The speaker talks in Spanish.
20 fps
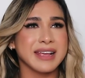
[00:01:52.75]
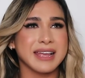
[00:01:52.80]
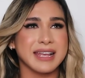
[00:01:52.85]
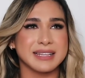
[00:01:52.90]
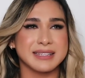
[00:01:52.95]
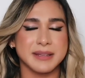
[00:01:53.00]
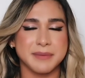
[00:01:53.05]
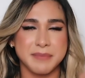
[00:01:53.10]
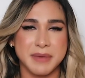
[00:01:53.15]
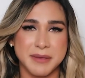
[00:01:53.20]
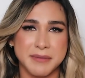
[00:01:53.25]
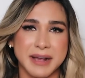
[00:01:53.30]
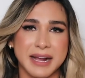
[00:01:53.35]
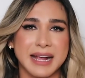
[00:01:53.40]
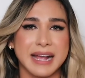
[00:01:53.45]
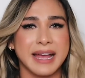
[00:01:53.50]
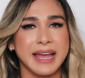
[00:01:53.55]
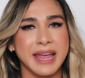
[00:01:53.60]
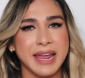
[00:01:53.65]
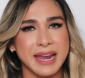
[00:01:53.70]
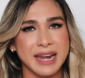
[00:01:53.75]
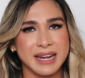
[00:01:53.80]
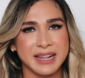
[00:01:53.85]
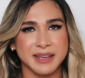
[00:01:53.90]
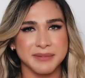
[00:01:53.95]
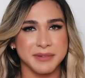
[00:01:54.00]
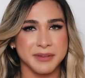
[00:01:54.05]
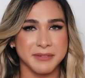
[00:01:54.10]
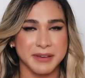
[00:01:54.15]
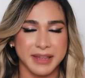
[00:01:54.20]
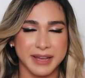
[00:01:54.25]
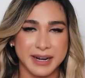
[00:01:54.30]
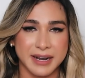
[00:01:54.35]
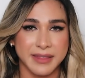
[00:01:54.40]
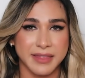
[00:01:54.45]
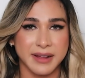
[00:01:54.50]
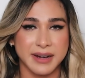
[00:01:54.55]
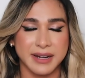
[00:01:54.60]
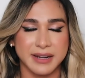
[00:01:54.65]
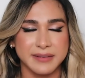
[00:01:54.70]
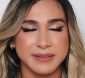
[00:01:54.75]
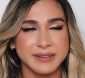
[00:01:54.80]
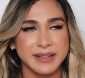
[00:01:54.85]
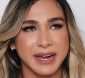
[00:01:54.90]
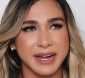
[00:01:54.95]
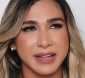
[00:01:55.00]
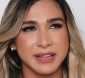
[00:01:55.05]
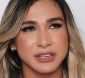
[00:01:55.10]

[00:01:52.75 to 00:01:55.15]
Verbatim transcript: que se me iba a caer, que me iba a dejar de crecer.